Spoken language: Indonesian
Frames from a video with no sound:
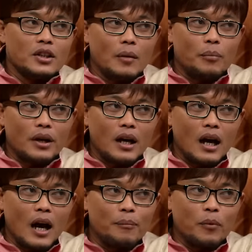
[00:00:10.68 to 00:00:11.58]
Dia pernah
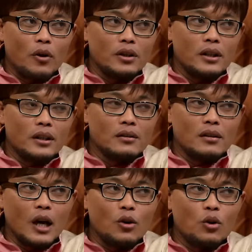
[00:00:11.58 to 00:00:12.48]

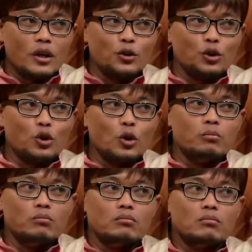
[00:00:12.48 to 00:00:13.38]
nguploadin lagu ke
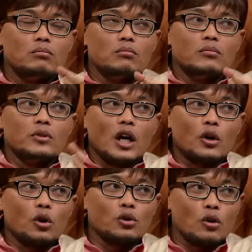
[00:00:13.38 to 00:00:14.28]
YouTube. Yang
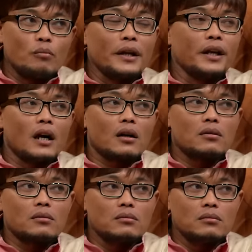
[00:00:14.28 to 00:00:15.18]
nonton banyak.
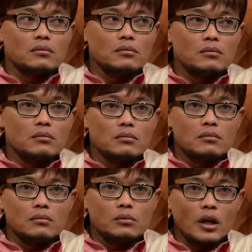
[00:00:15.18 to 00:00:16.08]
Berapa?
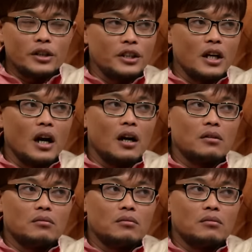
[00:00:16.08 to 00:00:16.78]
Udah tiga.